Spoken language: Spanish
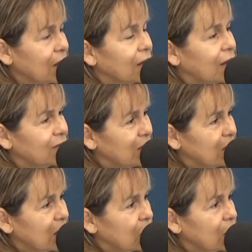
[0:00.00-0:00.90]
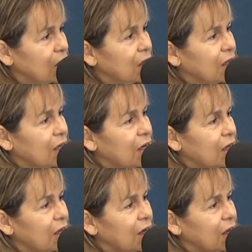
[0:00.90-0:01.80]
en la vida, con
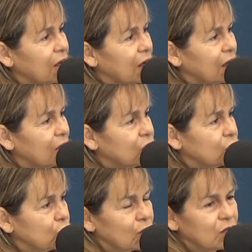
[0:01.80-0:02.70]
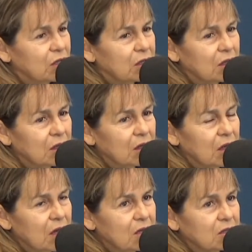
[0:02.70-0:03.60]
el,
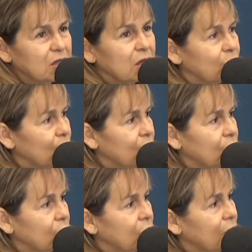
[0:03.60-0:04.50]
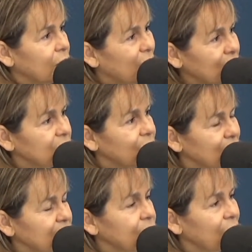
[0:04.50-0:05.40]
sobreestímulo, con más y
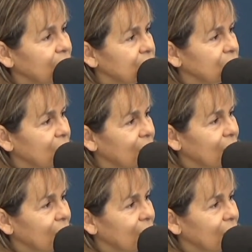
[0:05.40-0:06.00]
más y más,